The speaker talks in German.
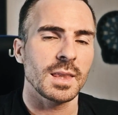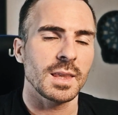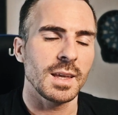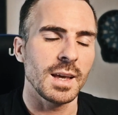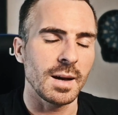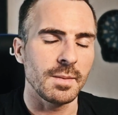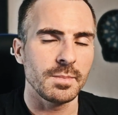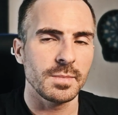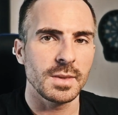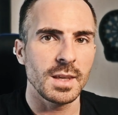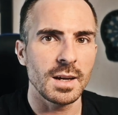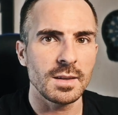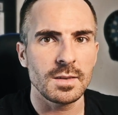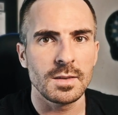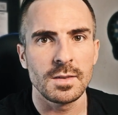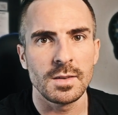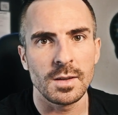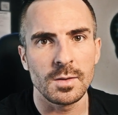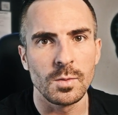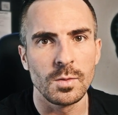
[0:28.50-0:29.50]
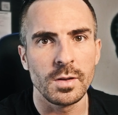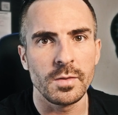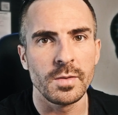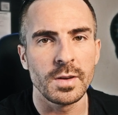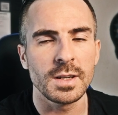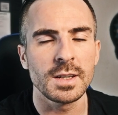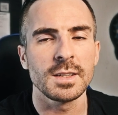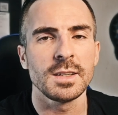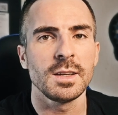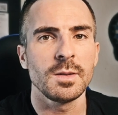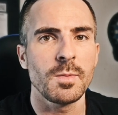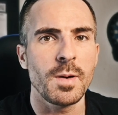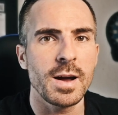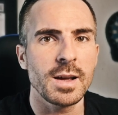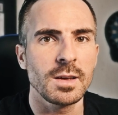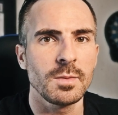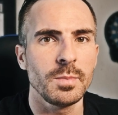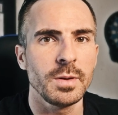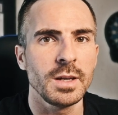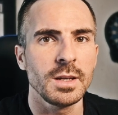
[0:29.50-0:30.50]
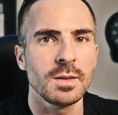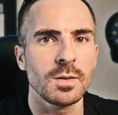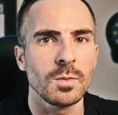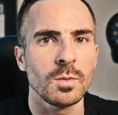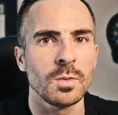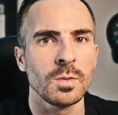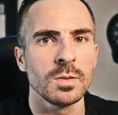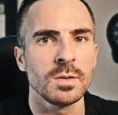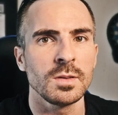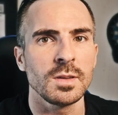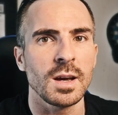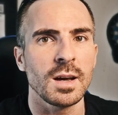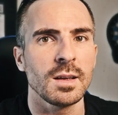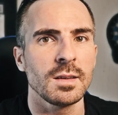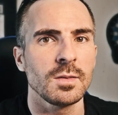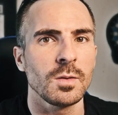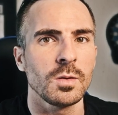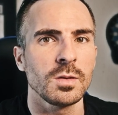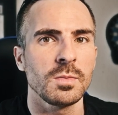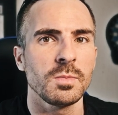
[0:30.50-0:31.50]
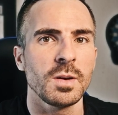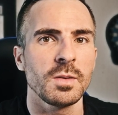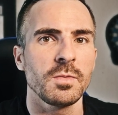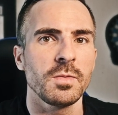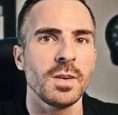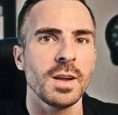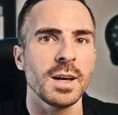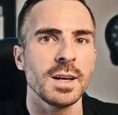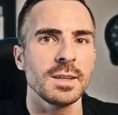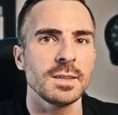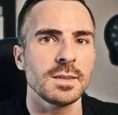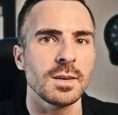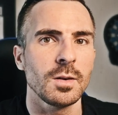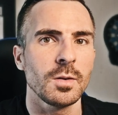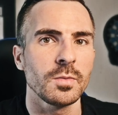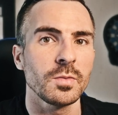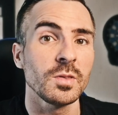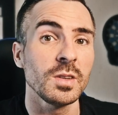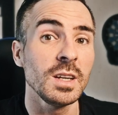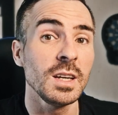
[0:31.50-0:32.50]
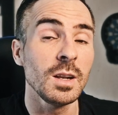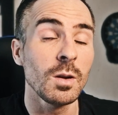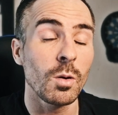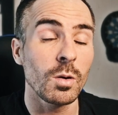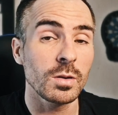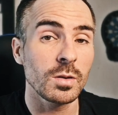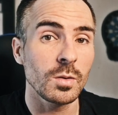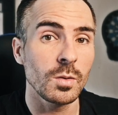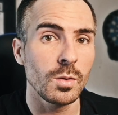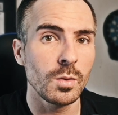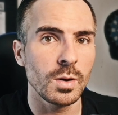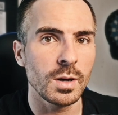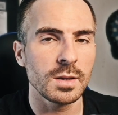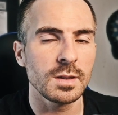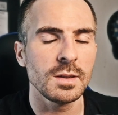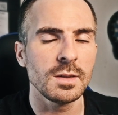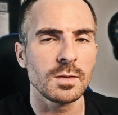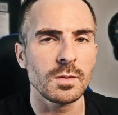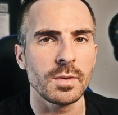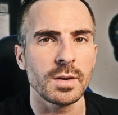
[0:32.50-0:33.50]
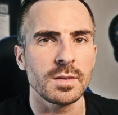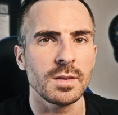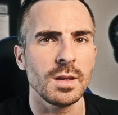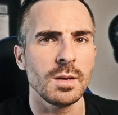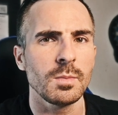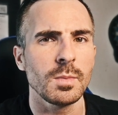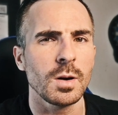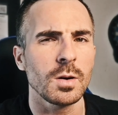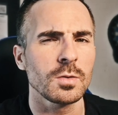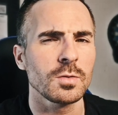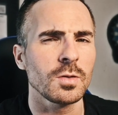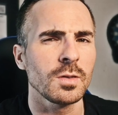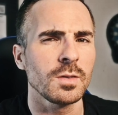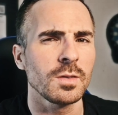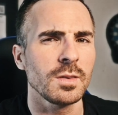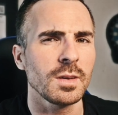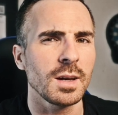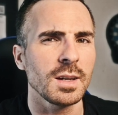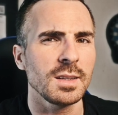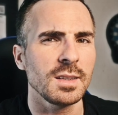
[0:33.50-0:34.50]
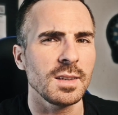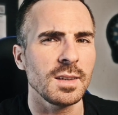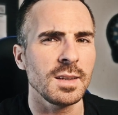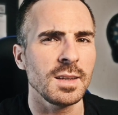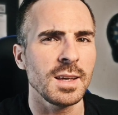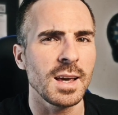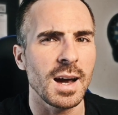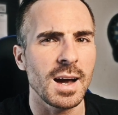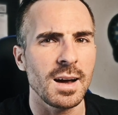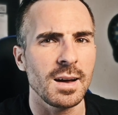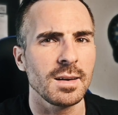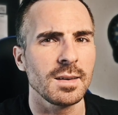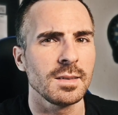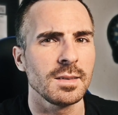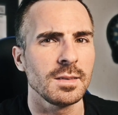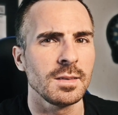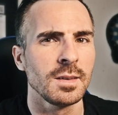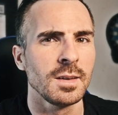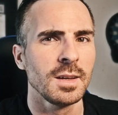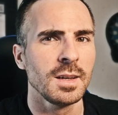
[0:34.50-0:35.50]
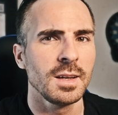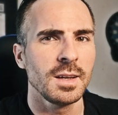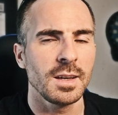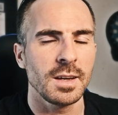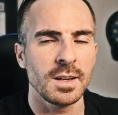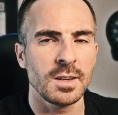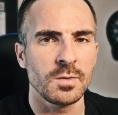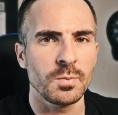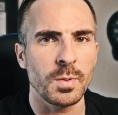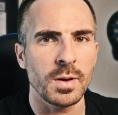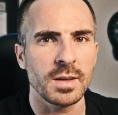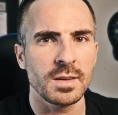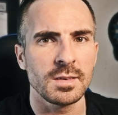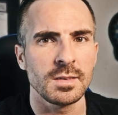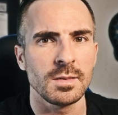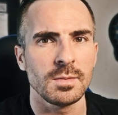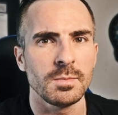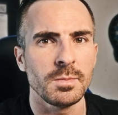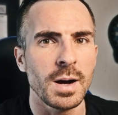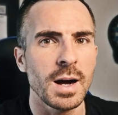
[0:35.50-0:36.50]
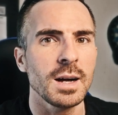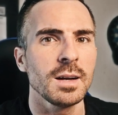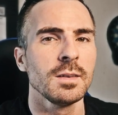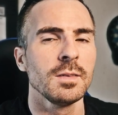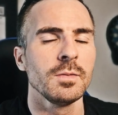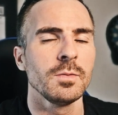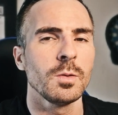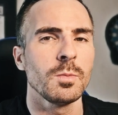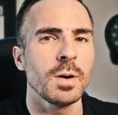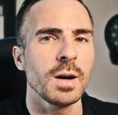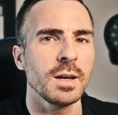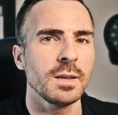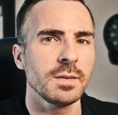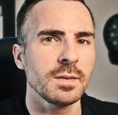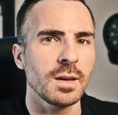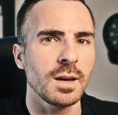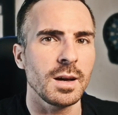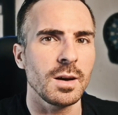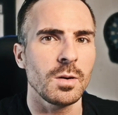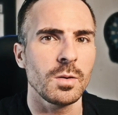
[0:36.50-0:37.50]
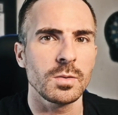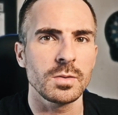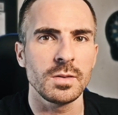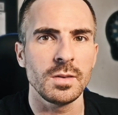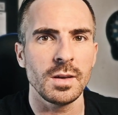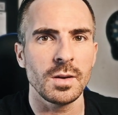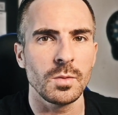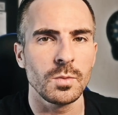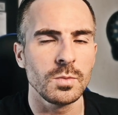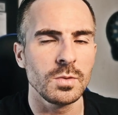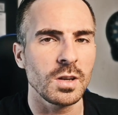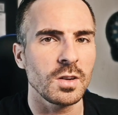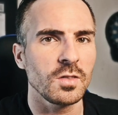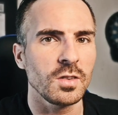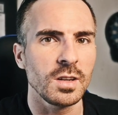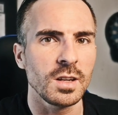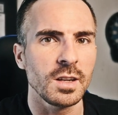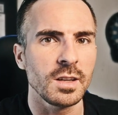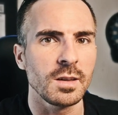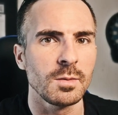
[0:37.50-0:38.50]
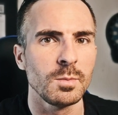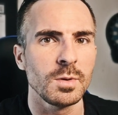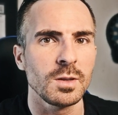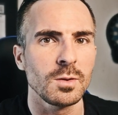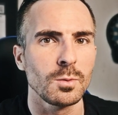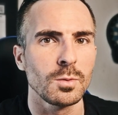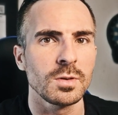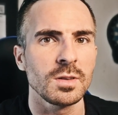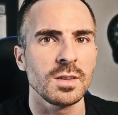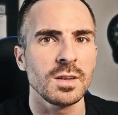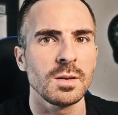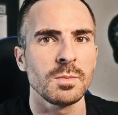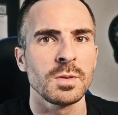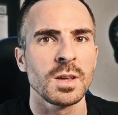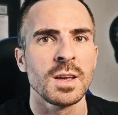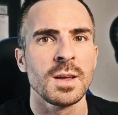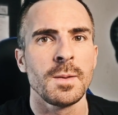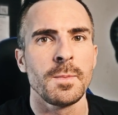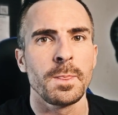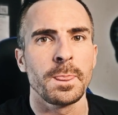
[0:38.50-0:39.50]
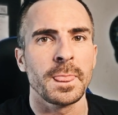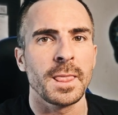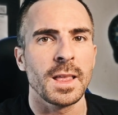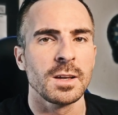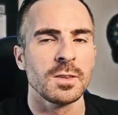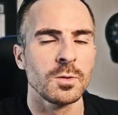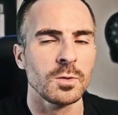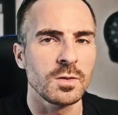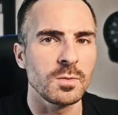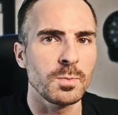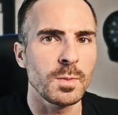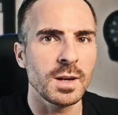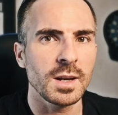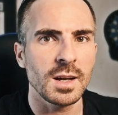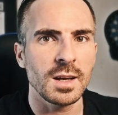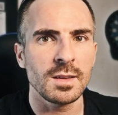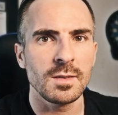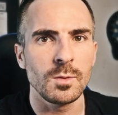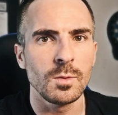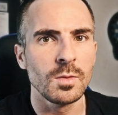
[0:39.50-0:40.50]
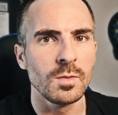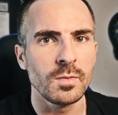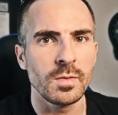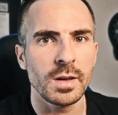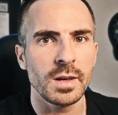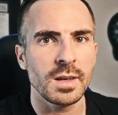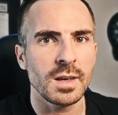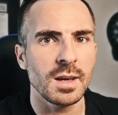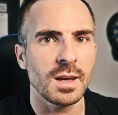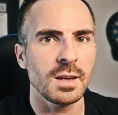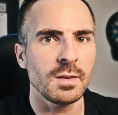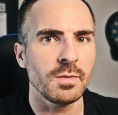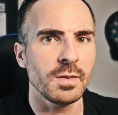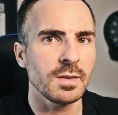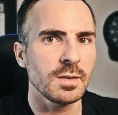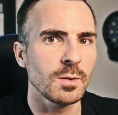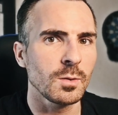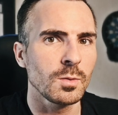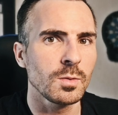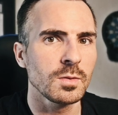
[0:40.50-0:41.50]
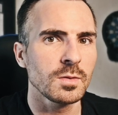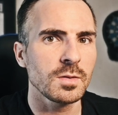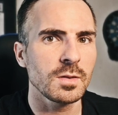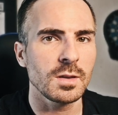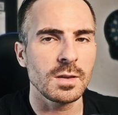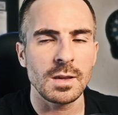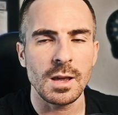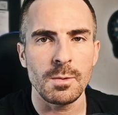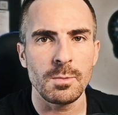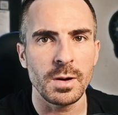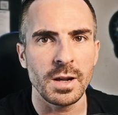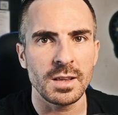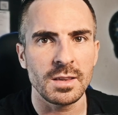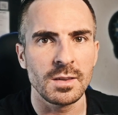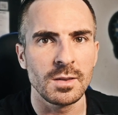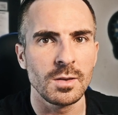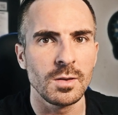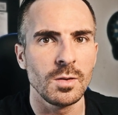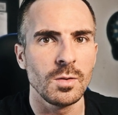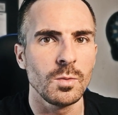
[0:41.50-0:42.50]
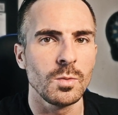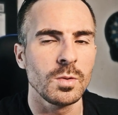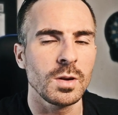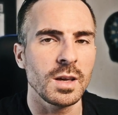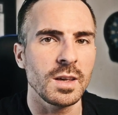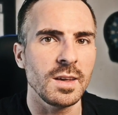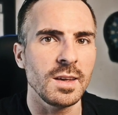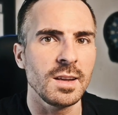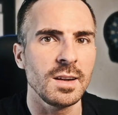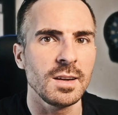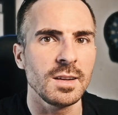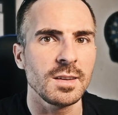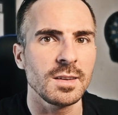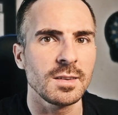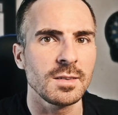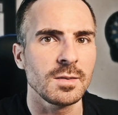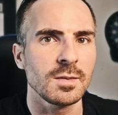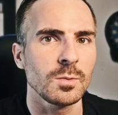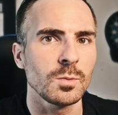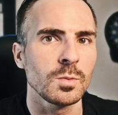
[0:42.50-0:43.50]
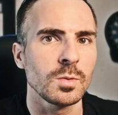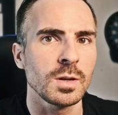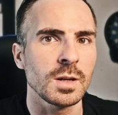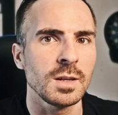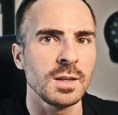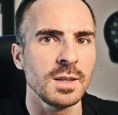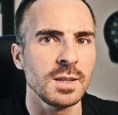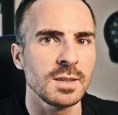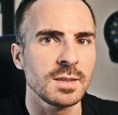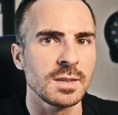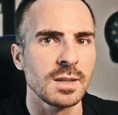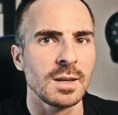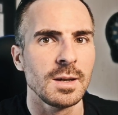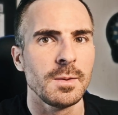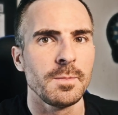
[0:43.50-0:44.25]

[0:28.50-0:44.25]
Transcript: ja, das ist natürlich wirklich nicht mein Gebiet und da sollte man vielleicht auf die Leute hören, die sowas eben auch schon seit Jahren entsprechend machen, wobei es da auch sehr unterschiedliche Methoden gibt. Nutzt man da jetzt irgendwelche Entwässerungstabletten oder ähnliches oder nicht?